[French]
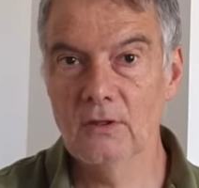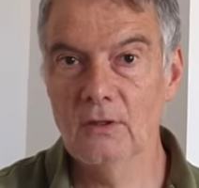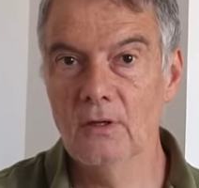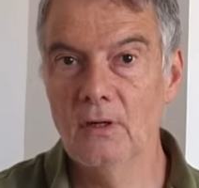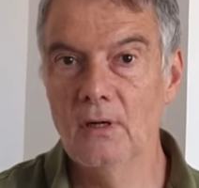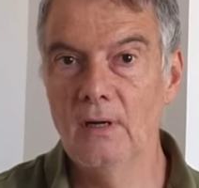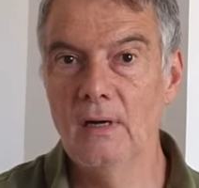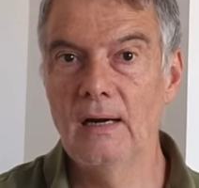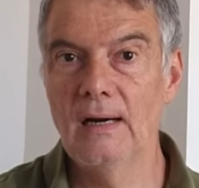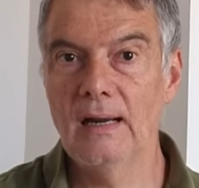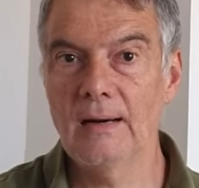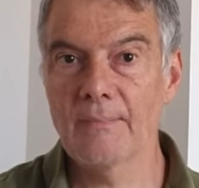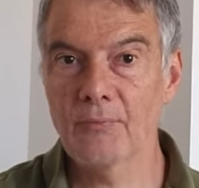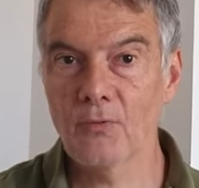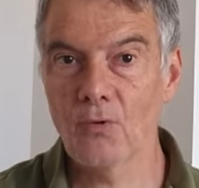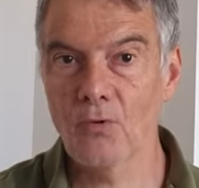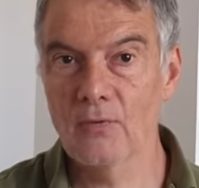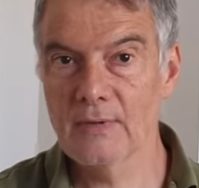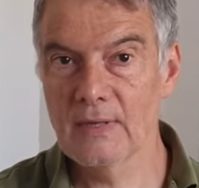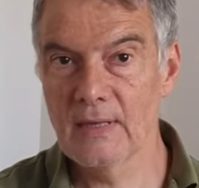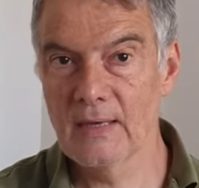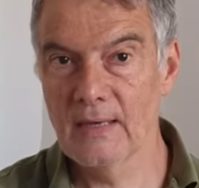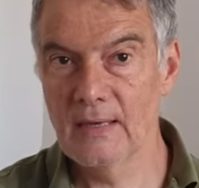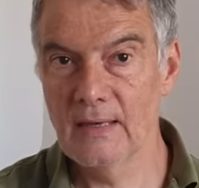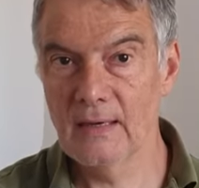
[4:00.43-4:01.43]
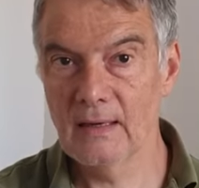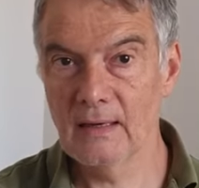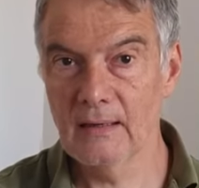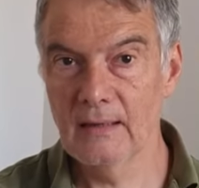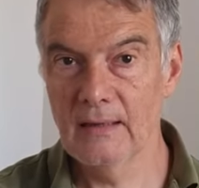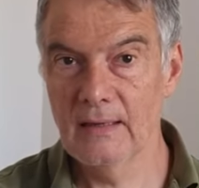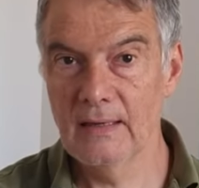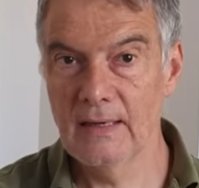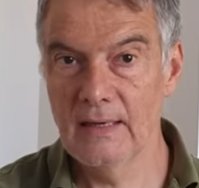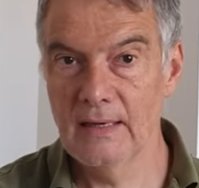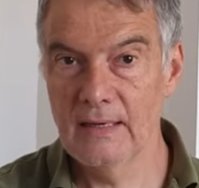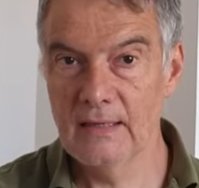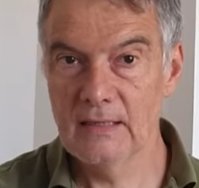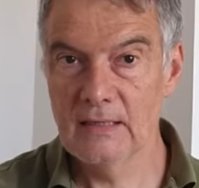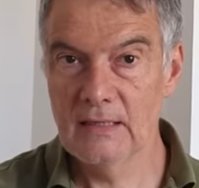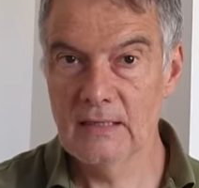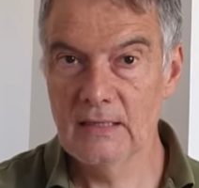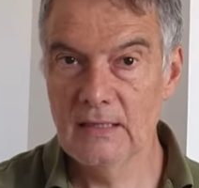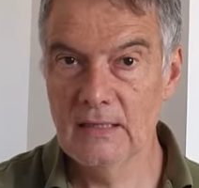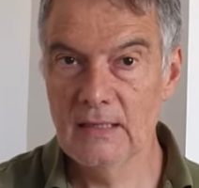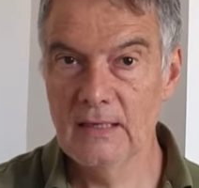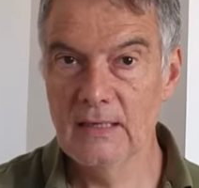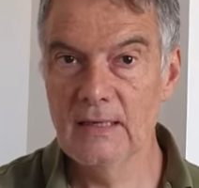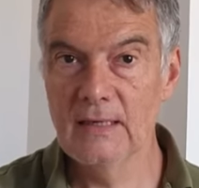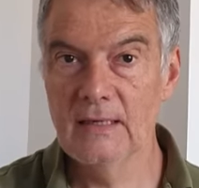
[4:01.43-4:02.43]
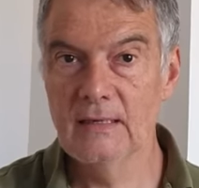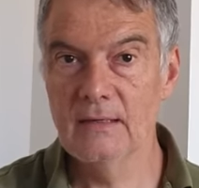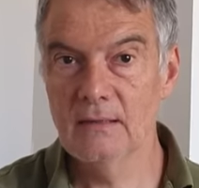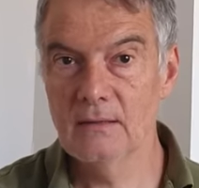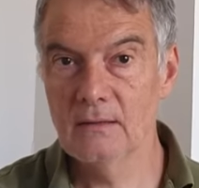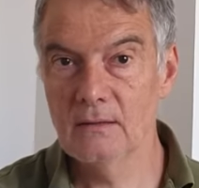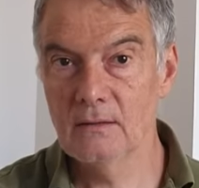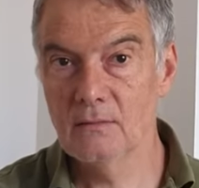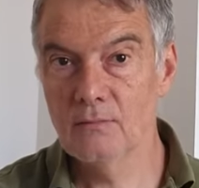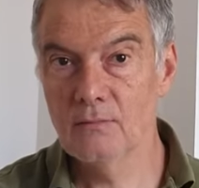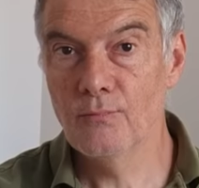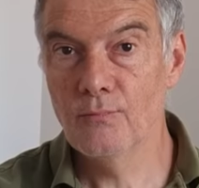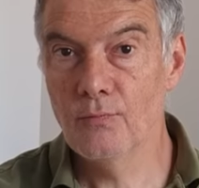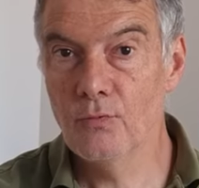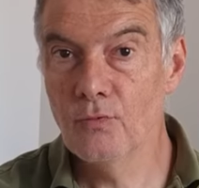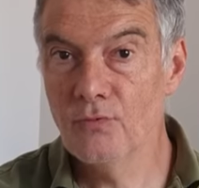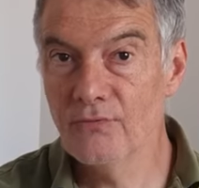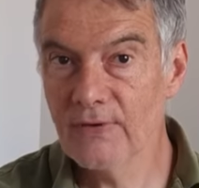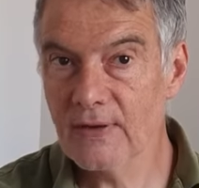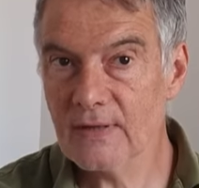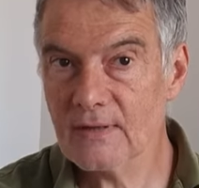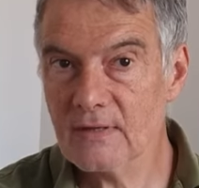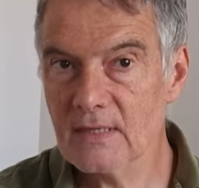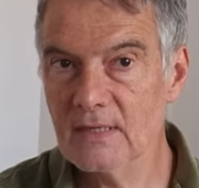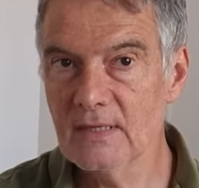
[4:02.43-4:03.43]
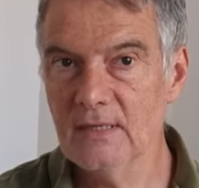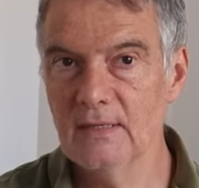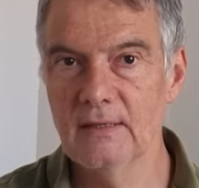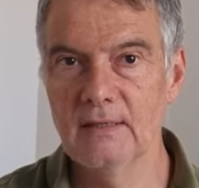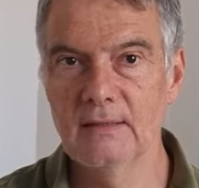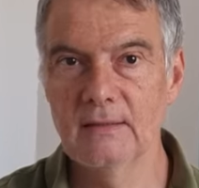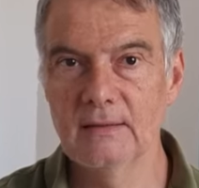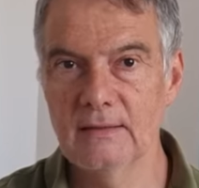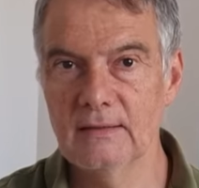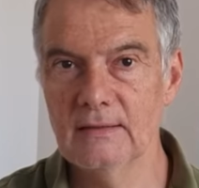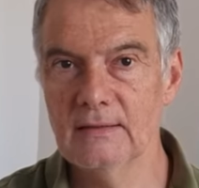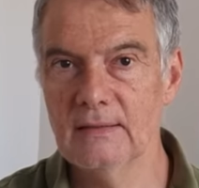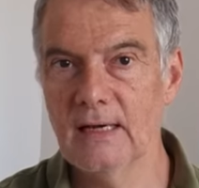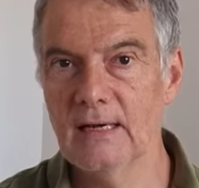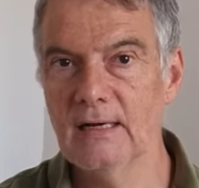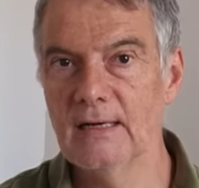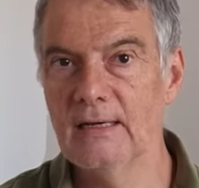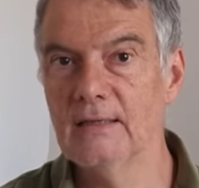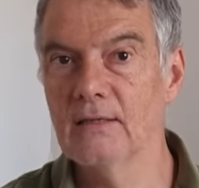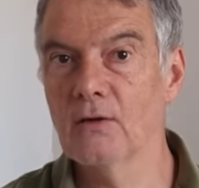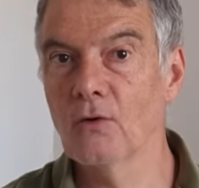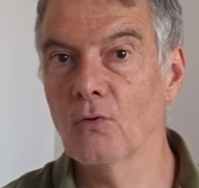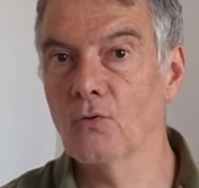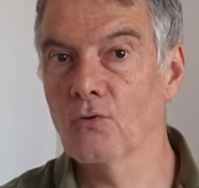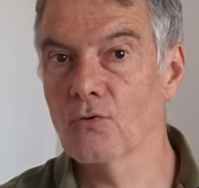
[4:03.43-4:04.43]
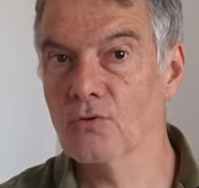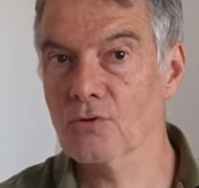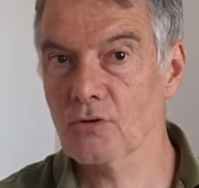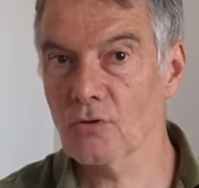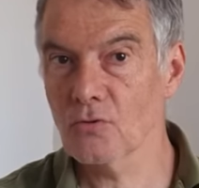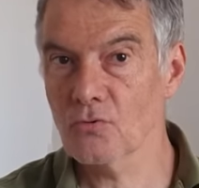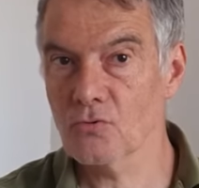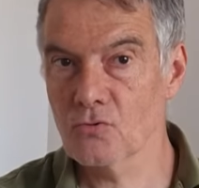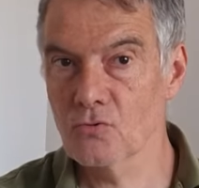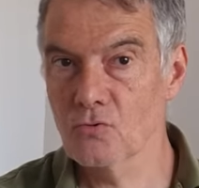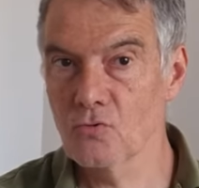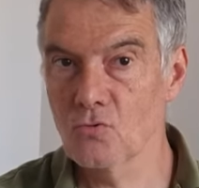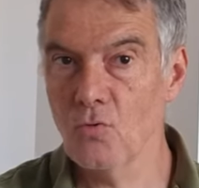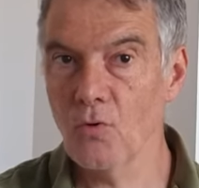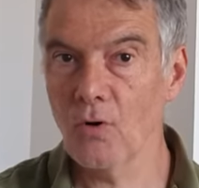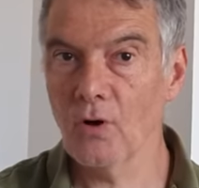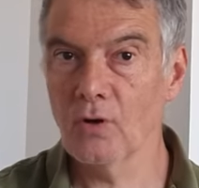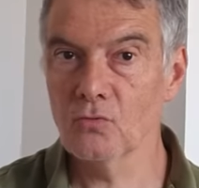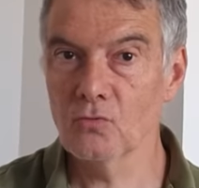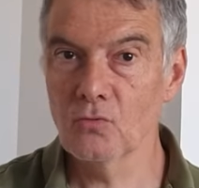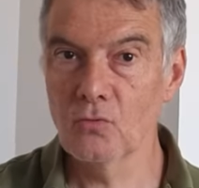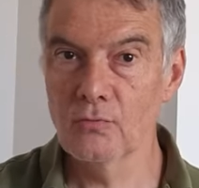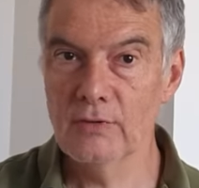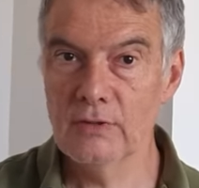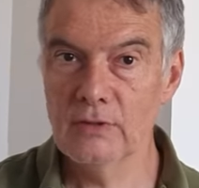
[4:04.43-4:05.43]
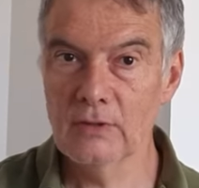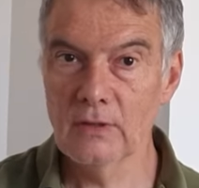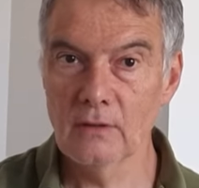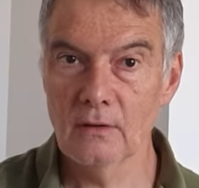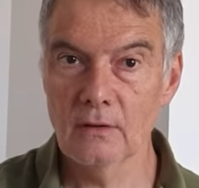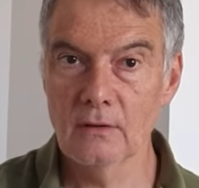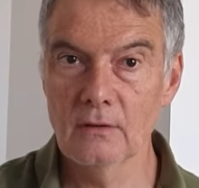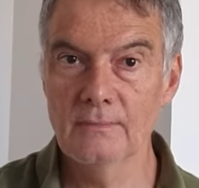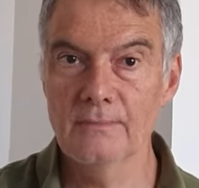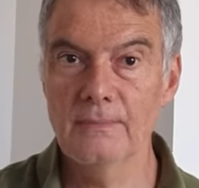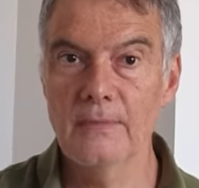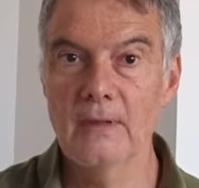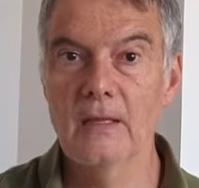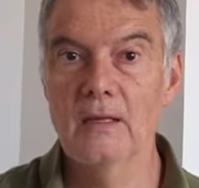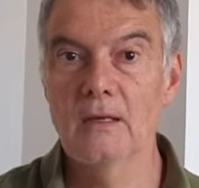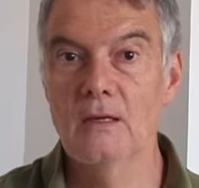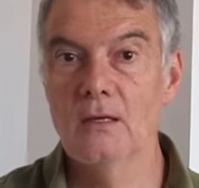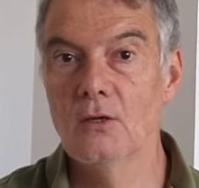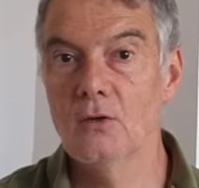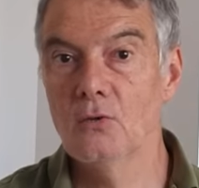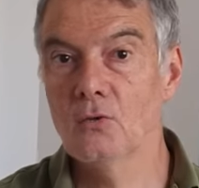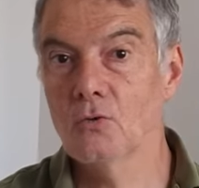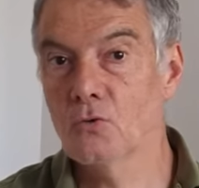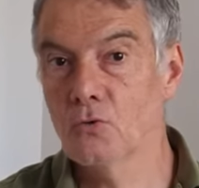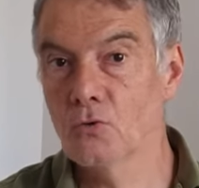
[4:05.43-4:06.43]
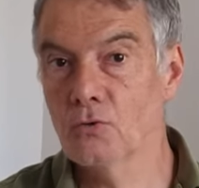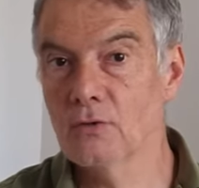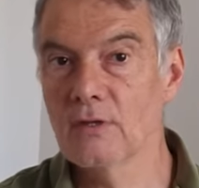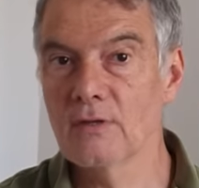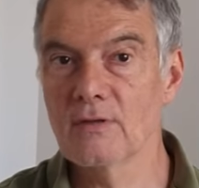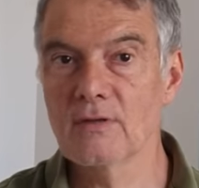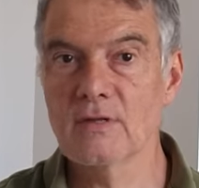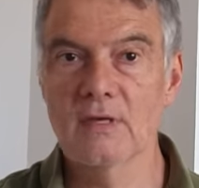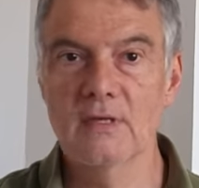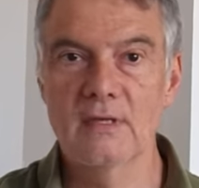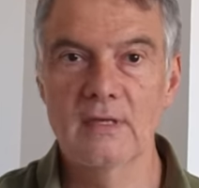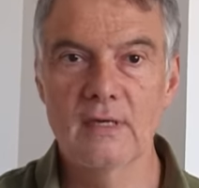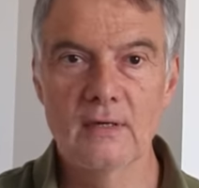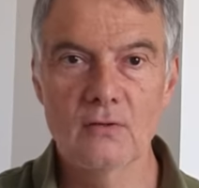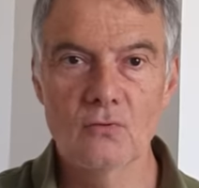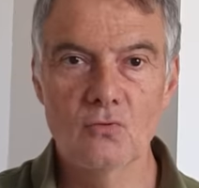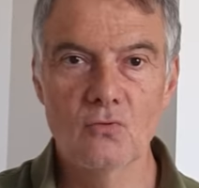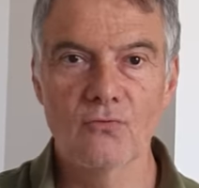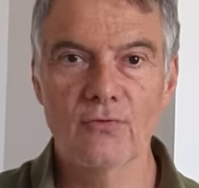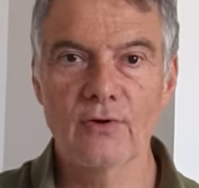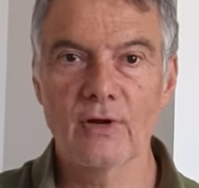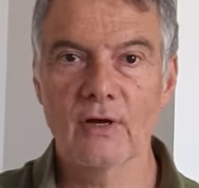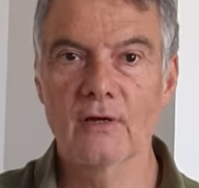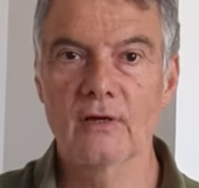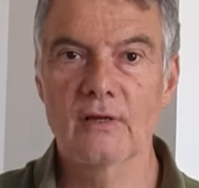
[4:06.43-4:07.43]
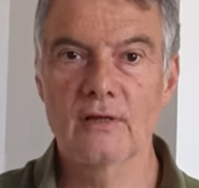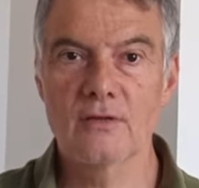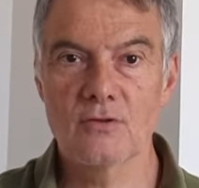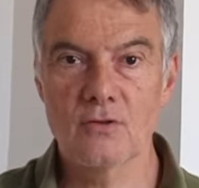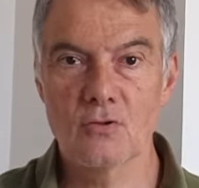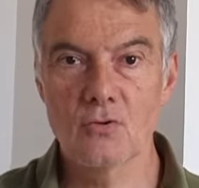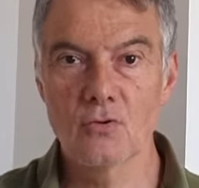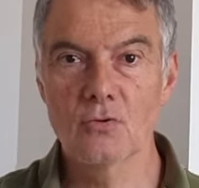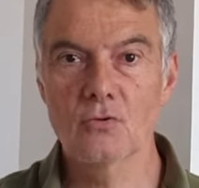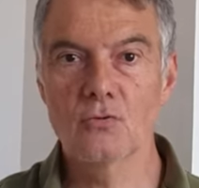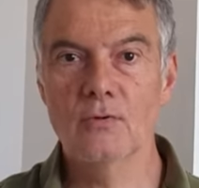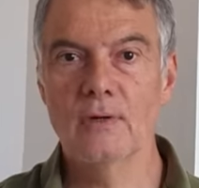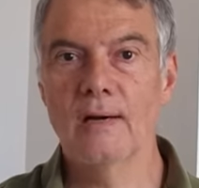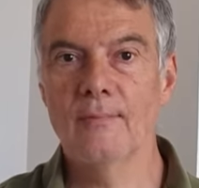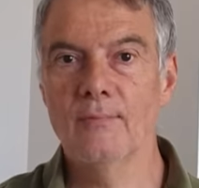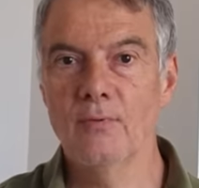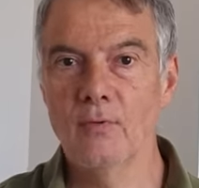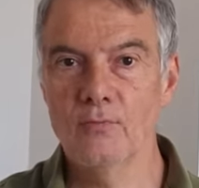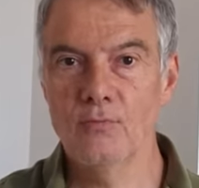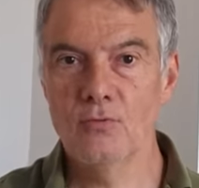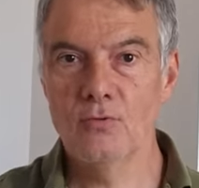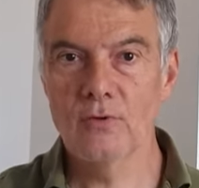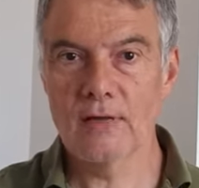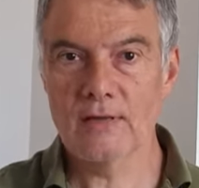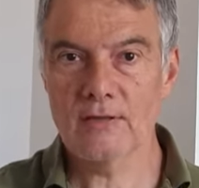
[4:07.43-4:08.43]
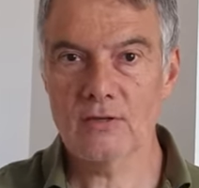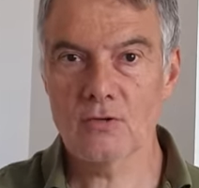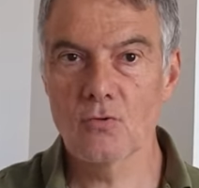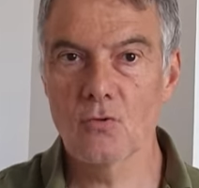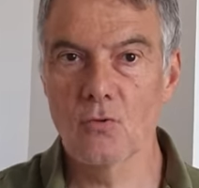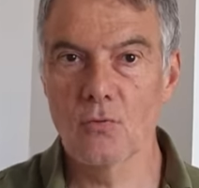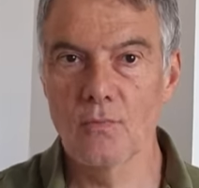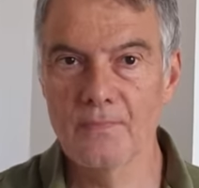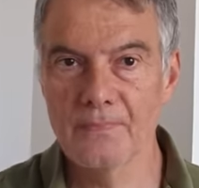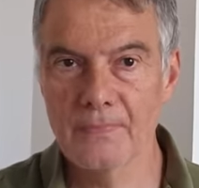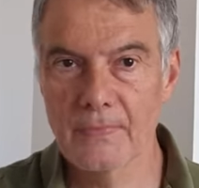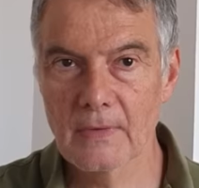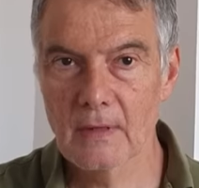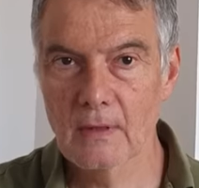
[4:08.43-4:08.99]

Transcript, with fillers: La première est qu'il est plus facile d'aller dans le sens du courant dominant que d'essayer d'ouvrir les yeux de la population.